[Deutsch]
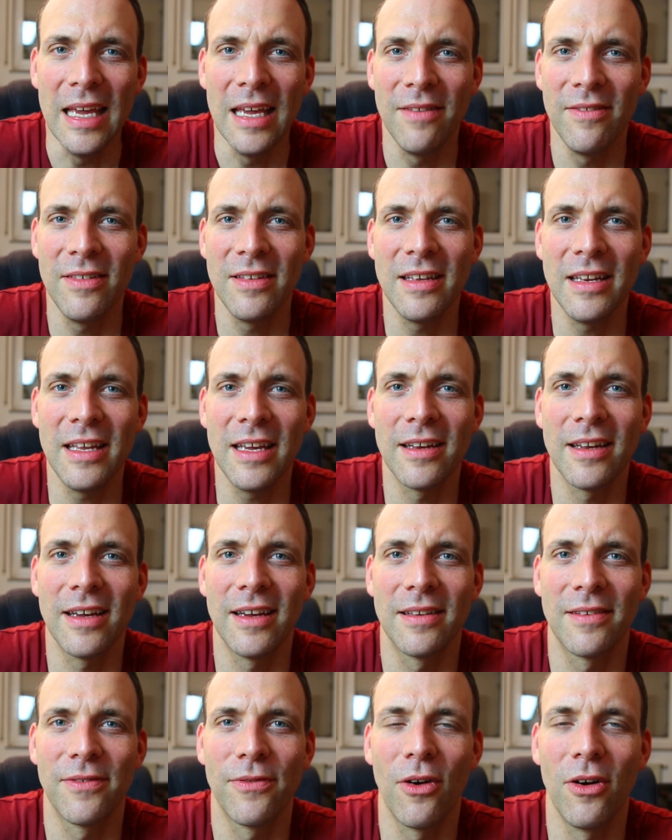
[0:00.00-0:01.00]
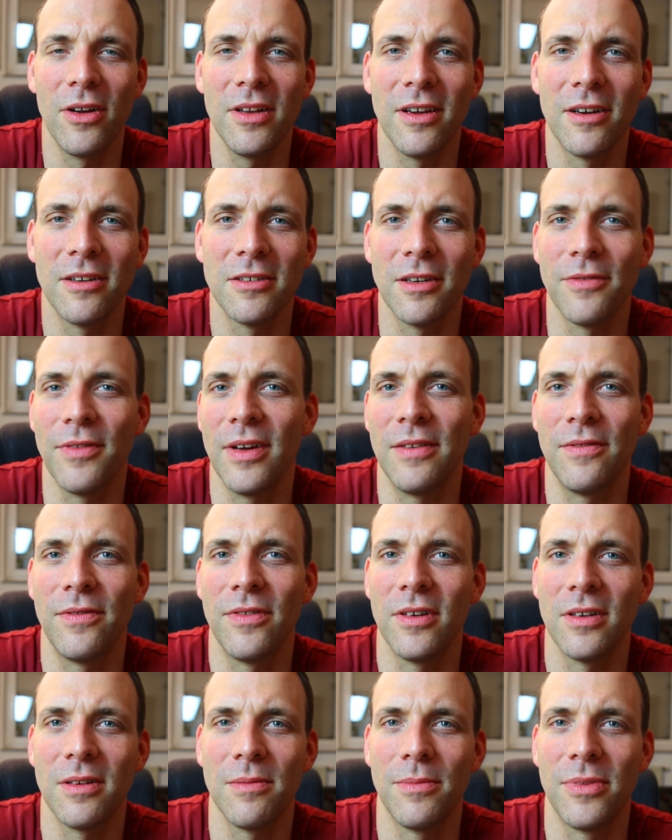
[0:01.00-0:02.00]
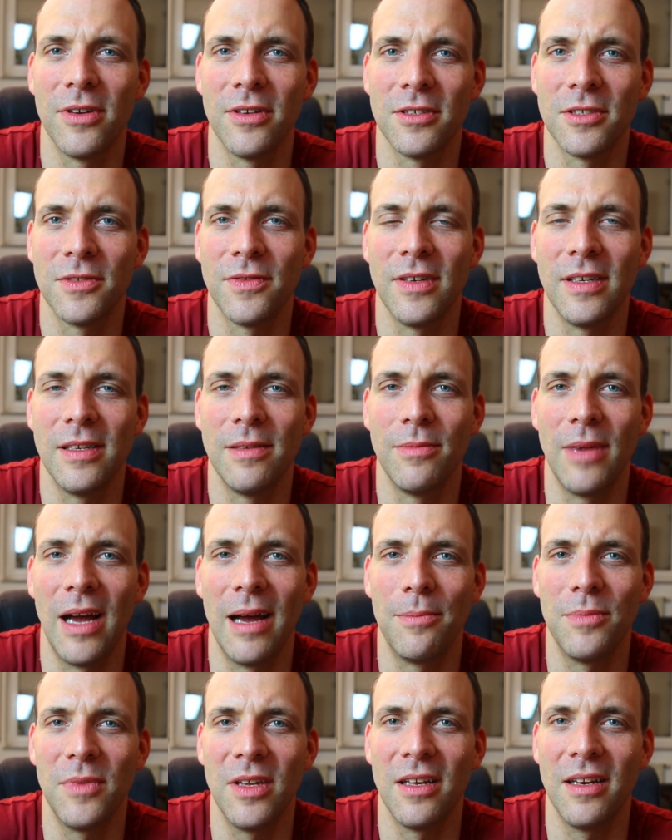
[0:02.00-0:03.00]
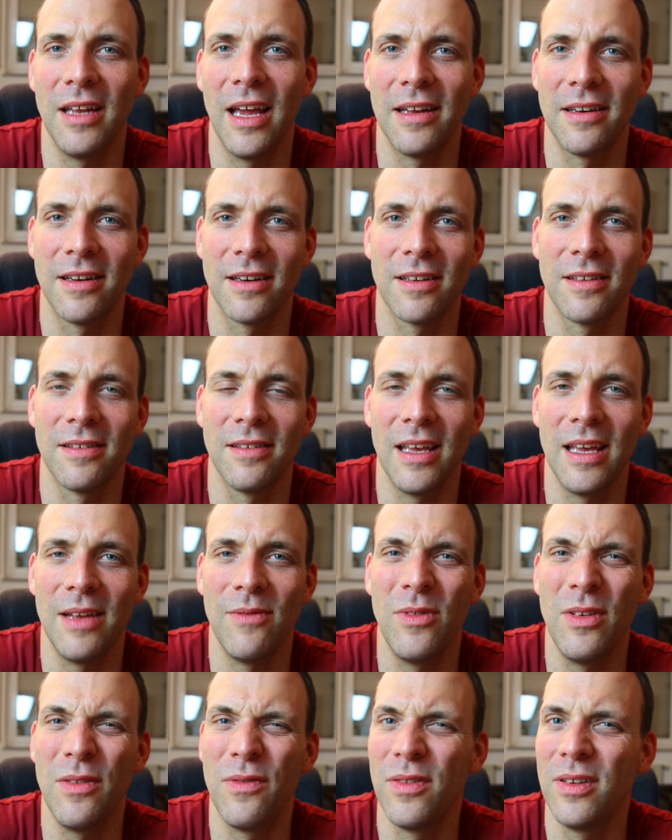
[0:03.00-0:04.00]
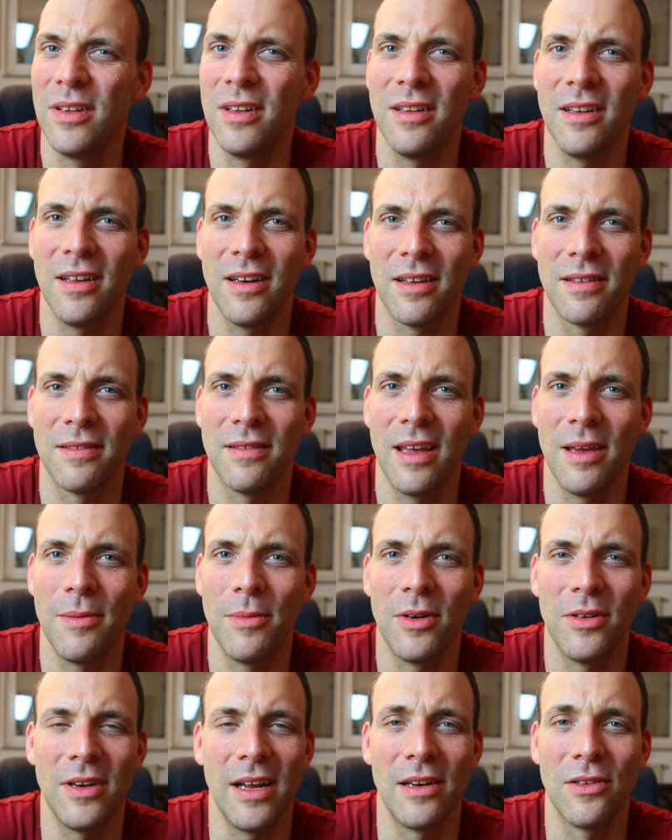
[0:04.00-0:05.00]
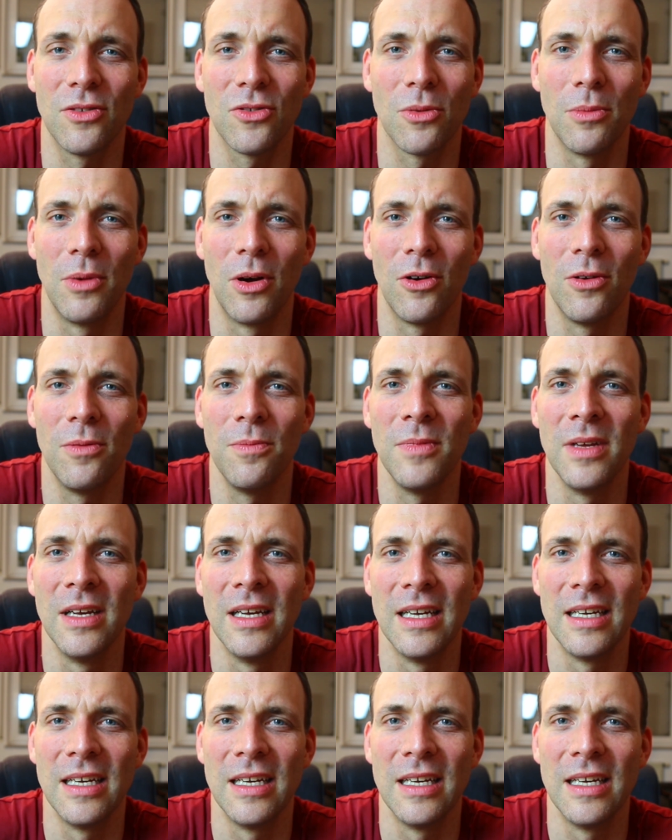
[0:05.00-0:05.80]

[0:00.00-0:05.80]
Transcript: Wie seht ihr das? Freut ihr euch auf einen vierten Purge-Film? Habt ihr die anderen gesehen? Wie findet ihr das Thema und alles drumherum?